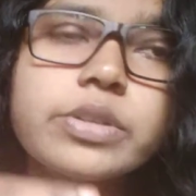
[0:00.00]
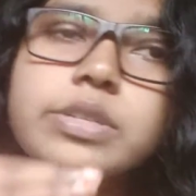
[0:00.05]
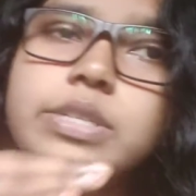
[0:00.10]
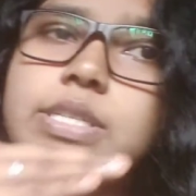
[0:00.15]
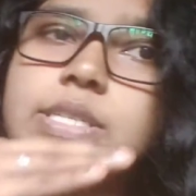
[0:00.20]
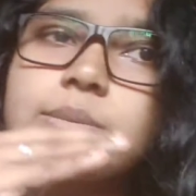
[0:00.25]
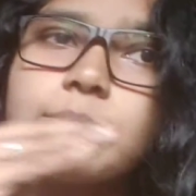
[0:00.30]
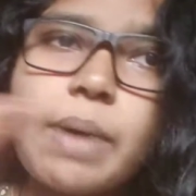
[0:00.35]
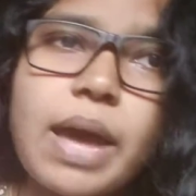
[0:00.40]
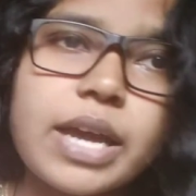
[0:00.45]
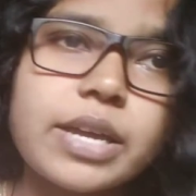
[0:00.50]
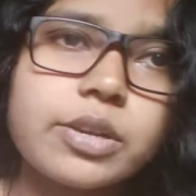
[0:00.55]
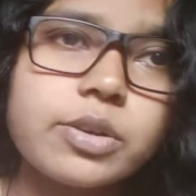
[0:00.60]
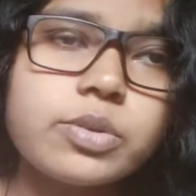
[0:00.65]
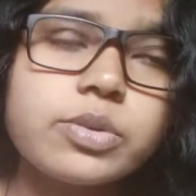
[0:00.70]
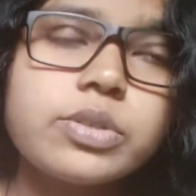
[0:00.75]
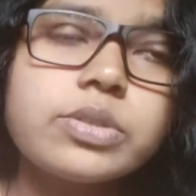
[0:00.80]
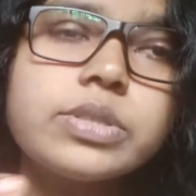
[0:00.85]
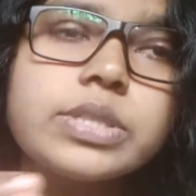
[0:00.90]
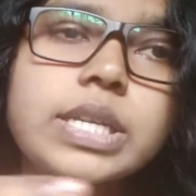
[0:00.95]
நியூட்ரியன்ஸ்
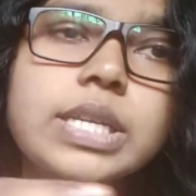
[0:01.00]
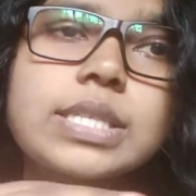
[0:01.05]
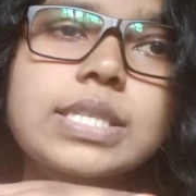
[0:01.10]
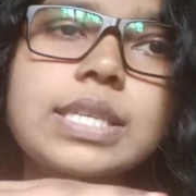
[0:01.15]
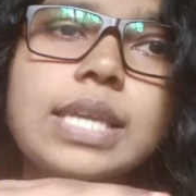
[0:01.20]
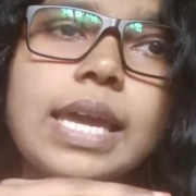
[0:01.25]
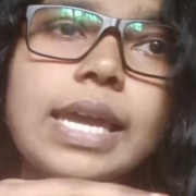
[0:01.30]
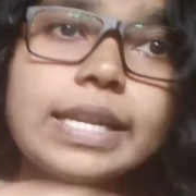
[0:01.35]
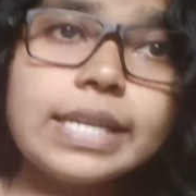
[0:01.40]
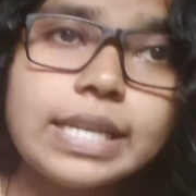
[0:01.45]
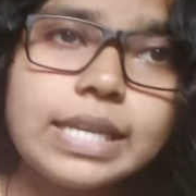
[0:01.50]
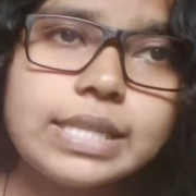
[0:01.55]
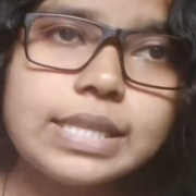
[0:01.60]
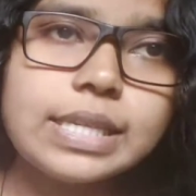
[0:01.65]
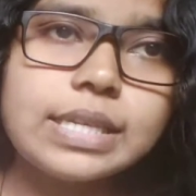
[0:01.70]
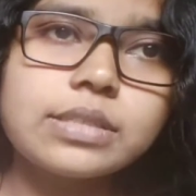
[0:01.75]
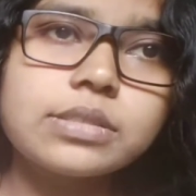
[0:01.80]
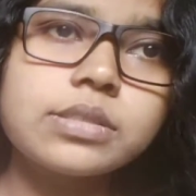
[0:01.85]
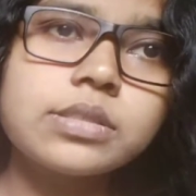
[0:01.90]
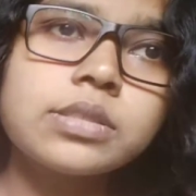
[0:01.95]
மேக்ரோ நியூட்ரியன்ஸ் எனி
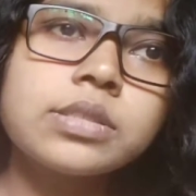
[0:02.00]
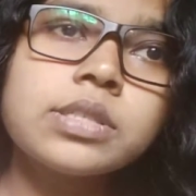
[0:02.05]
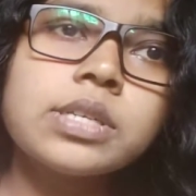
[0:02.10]
திங்